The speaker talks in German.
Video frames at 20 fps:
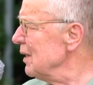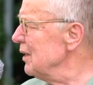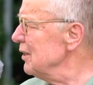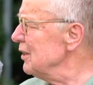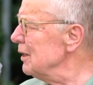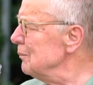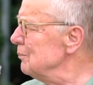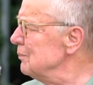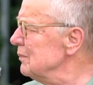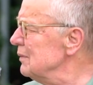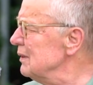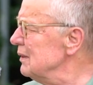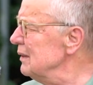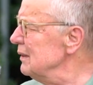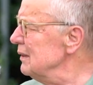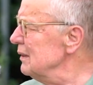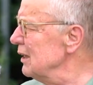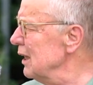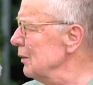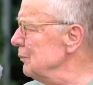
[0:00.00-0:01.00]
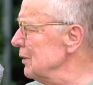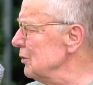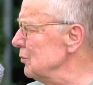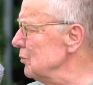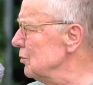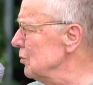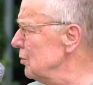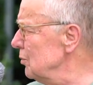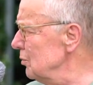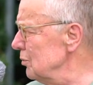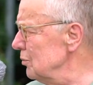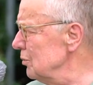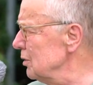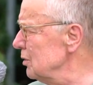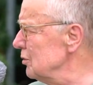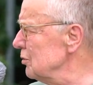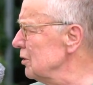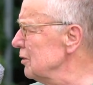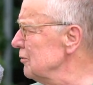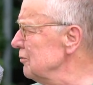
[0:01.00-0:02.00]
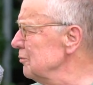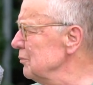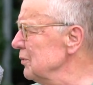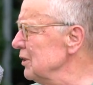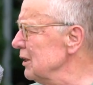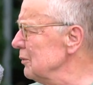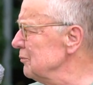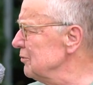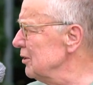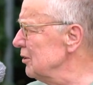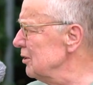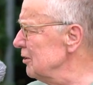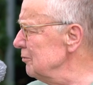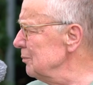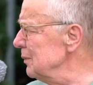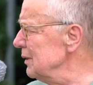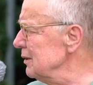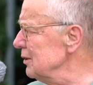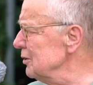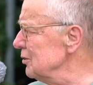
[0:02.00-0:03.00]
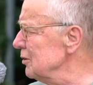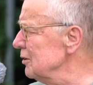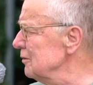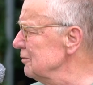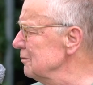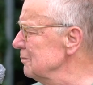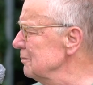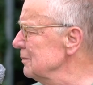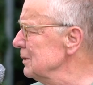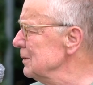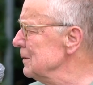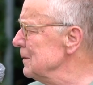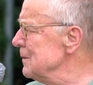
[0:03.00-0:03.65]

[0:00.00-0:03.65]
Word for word: Ich habe die habe Herrn Rokoro getroffen, ich habe Frau Hoffmann getroffen